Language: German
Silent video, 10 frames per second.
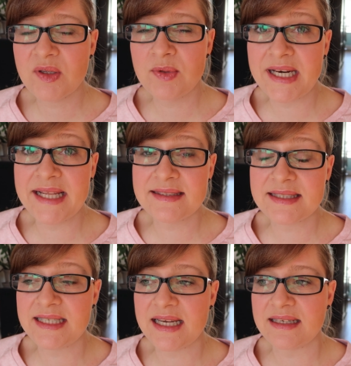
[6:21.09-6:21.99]
oder
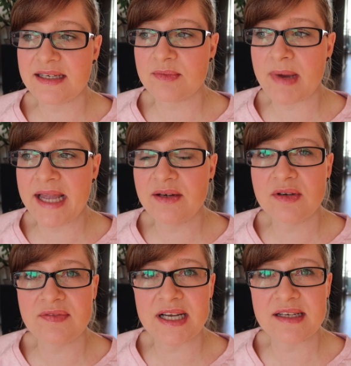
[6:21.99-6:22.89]
letzte Nacht halt um 1
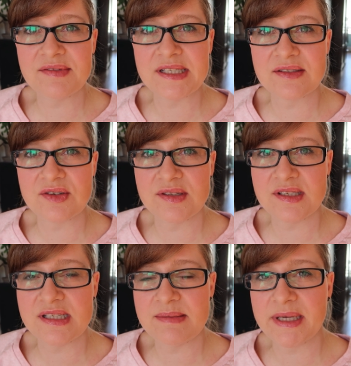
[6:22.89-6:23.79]
Uhr wach gewesen,
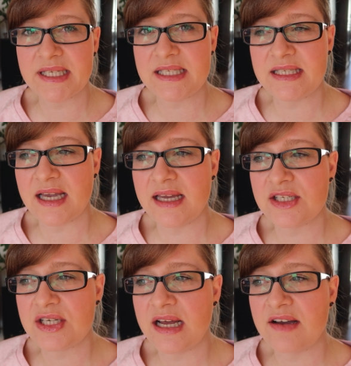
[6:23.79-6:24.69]
konnte nicht mehr richtig
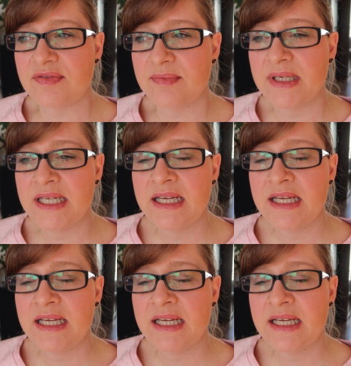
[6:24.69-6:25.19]
einschlafen.